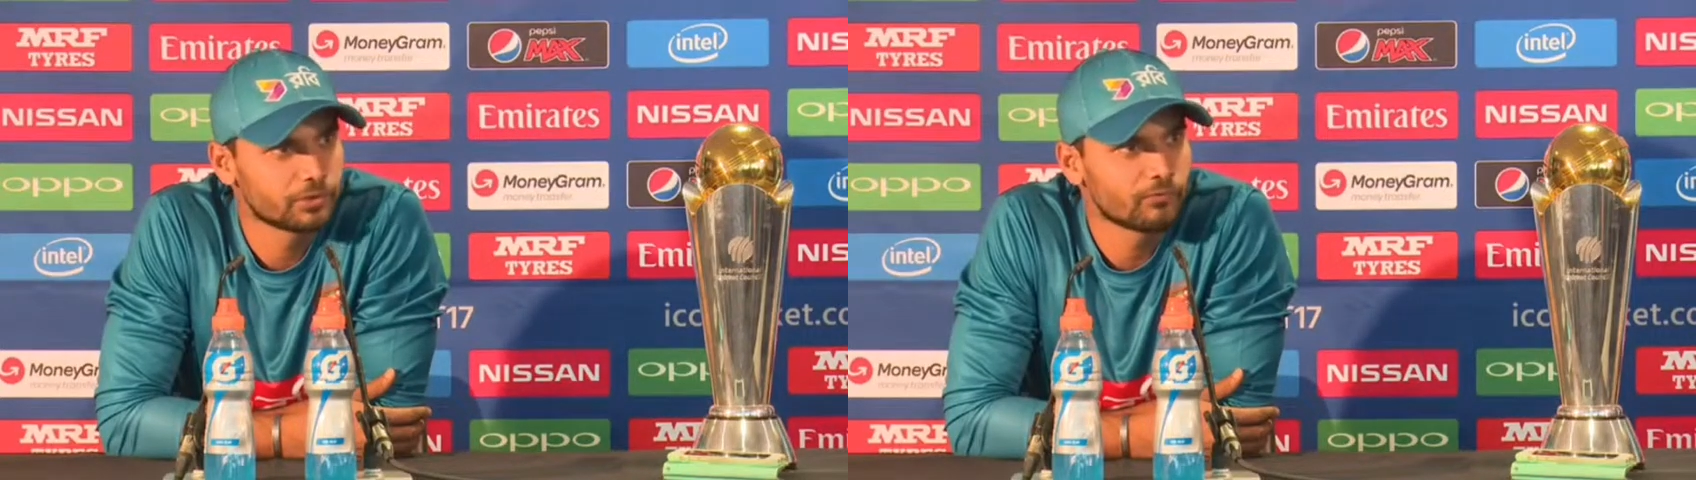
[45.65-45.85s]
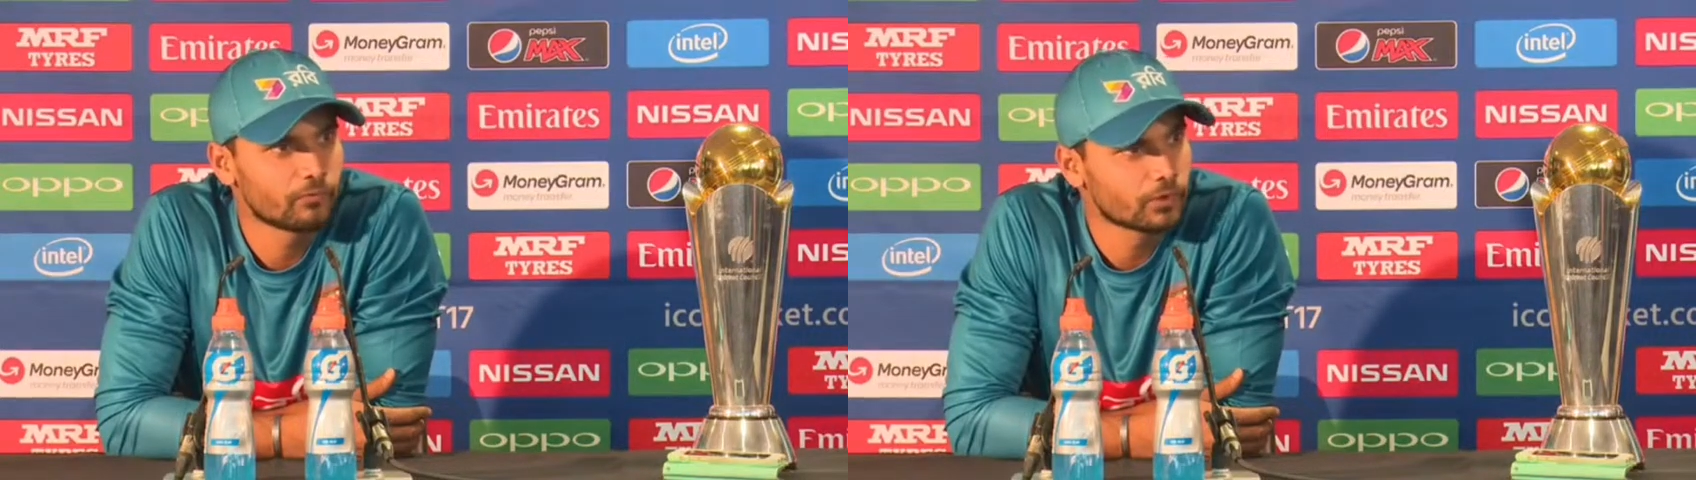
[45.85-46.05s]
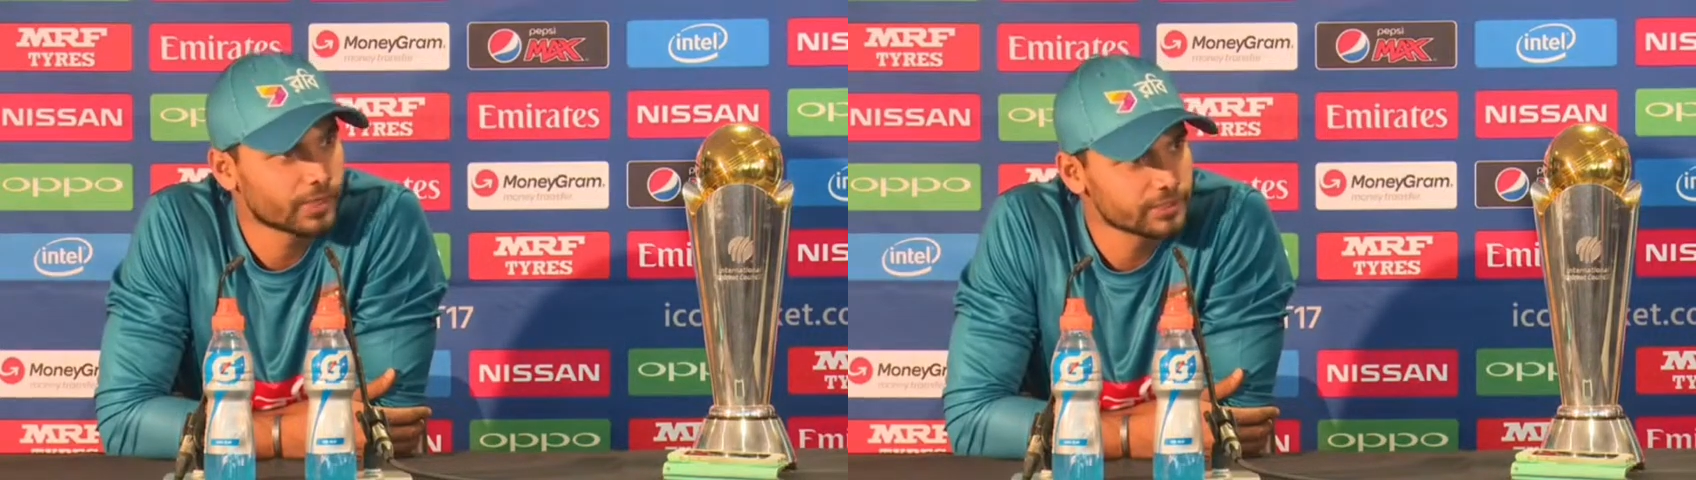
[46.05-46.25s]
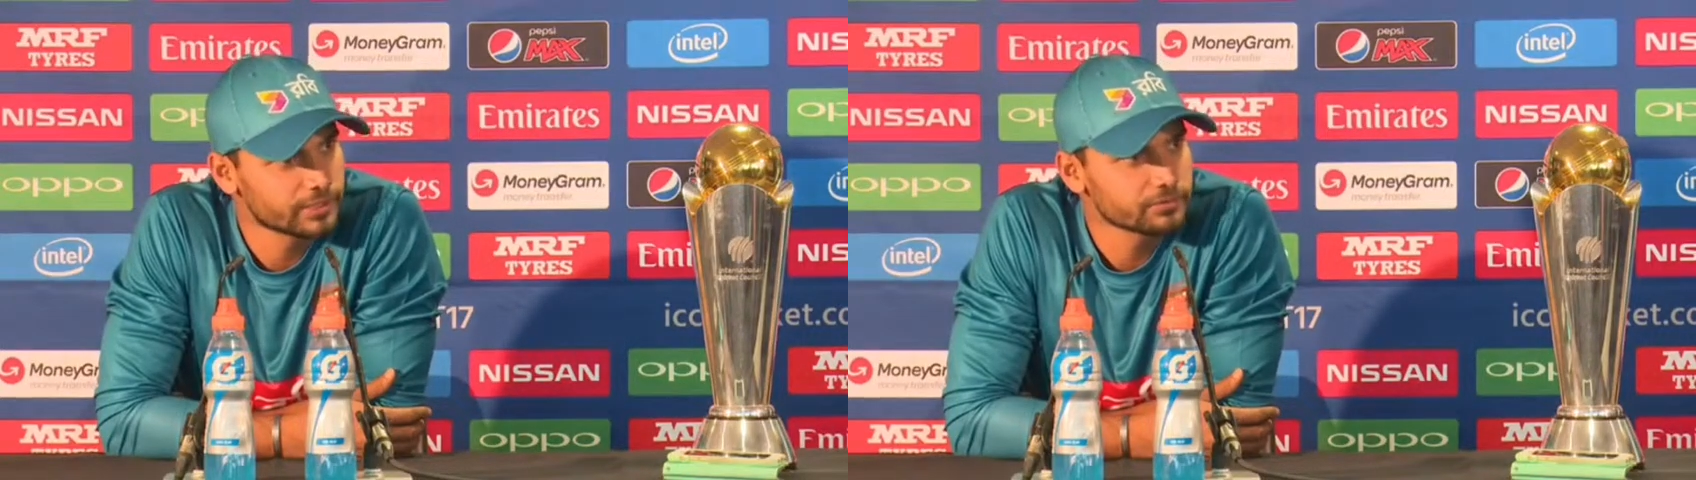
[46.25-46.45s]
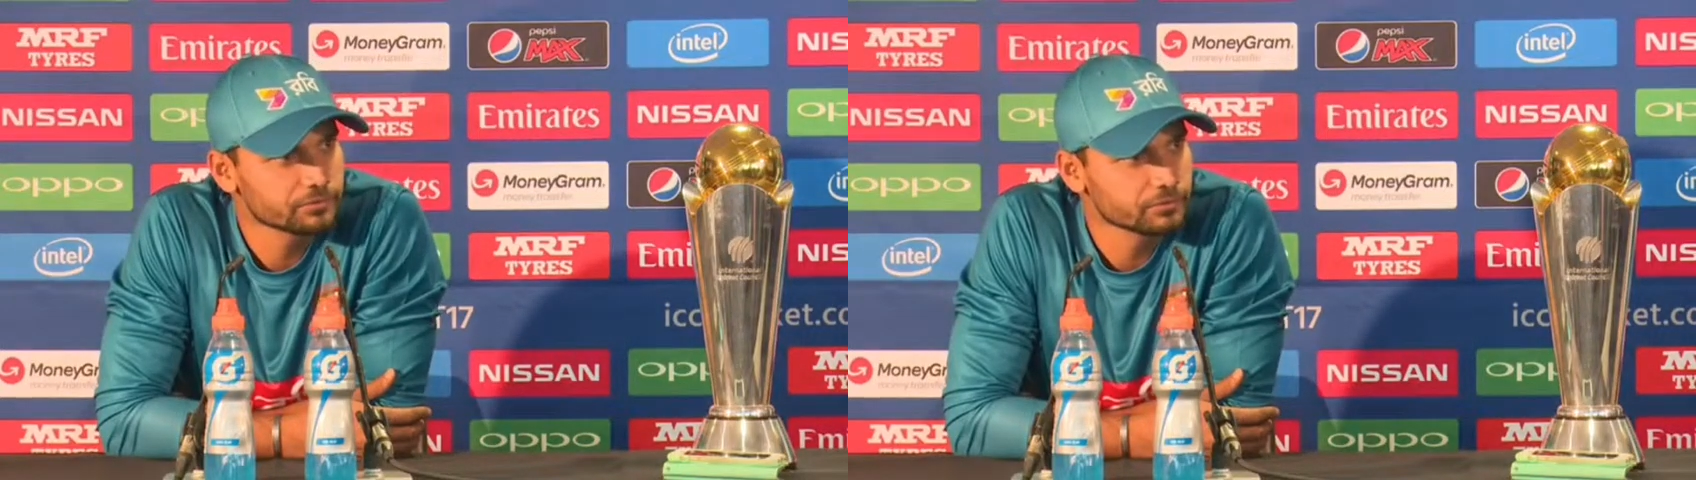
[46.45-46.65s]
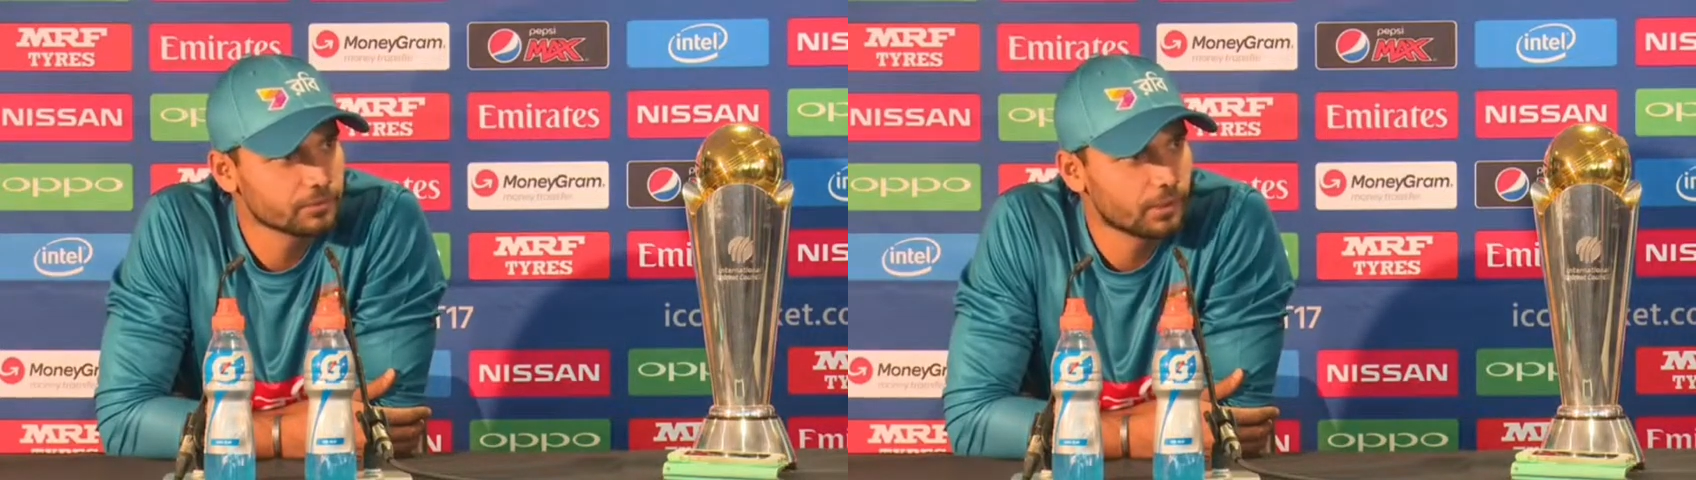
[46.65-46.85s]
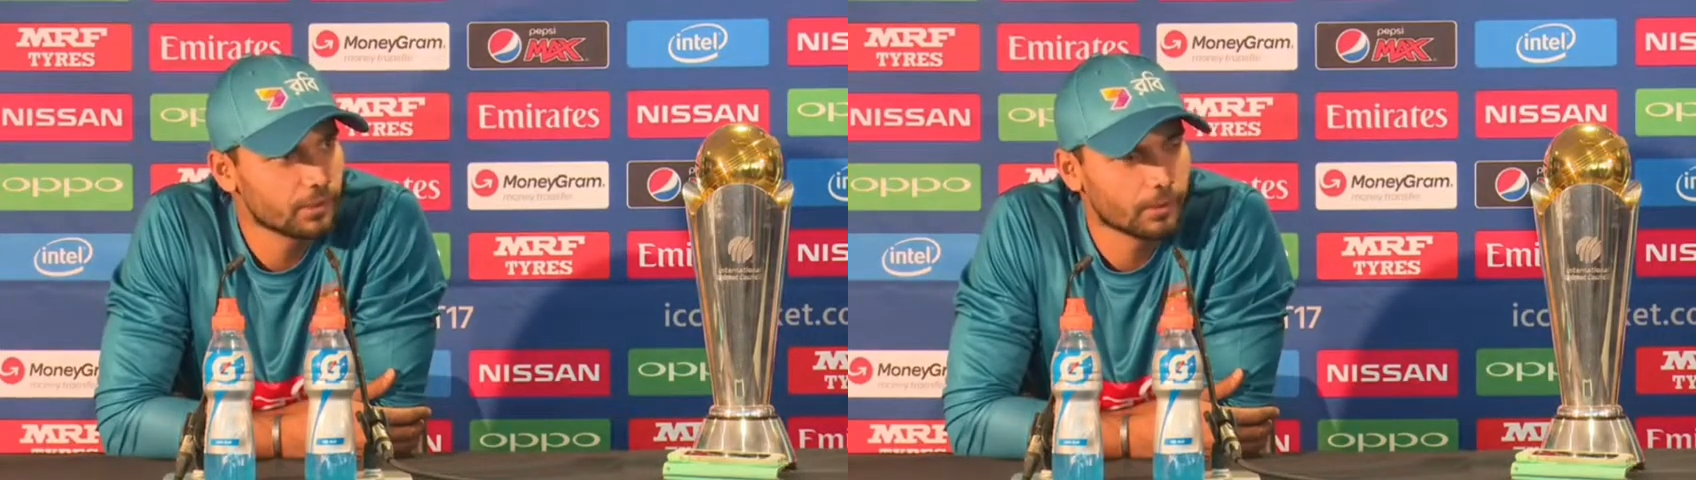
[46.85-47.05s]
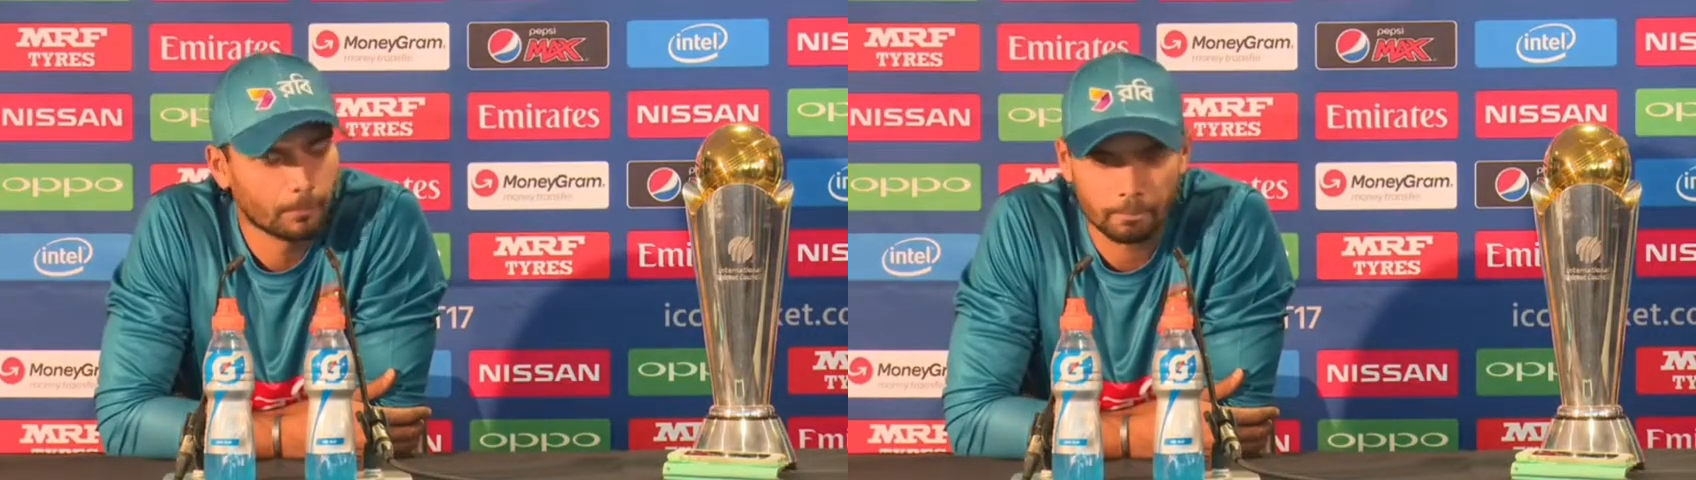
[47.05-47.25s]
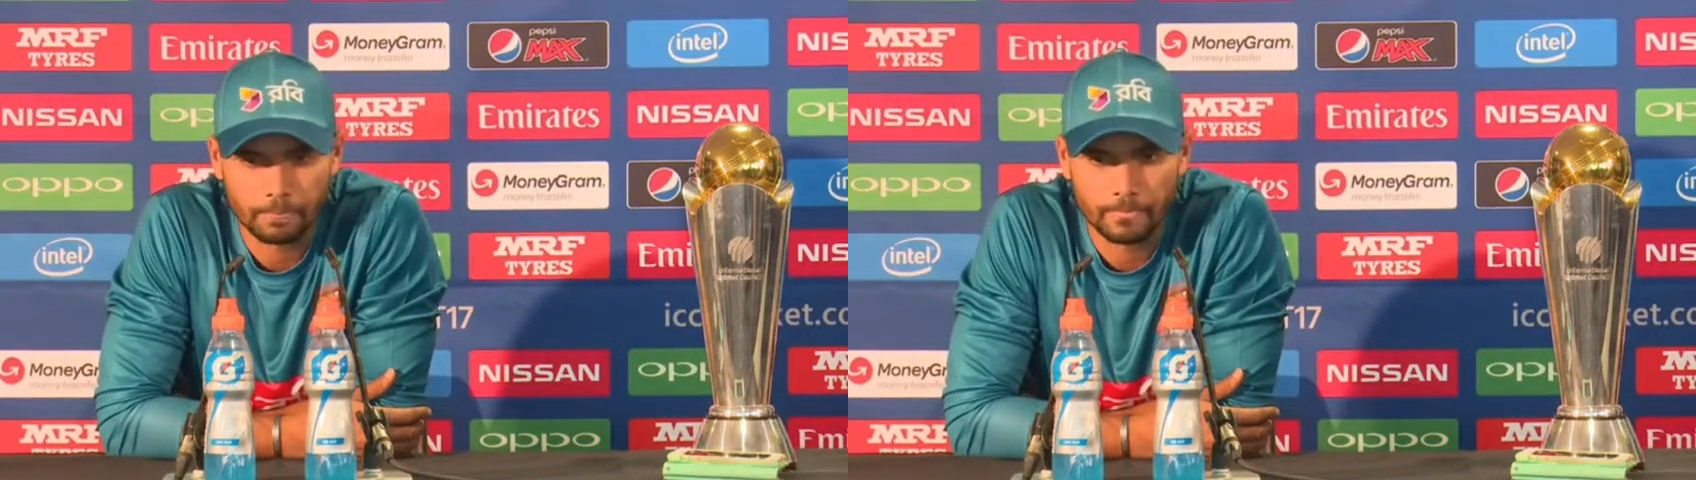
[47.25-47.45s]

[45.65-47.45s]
সরকার আর মোস্তাফিজুর রহমান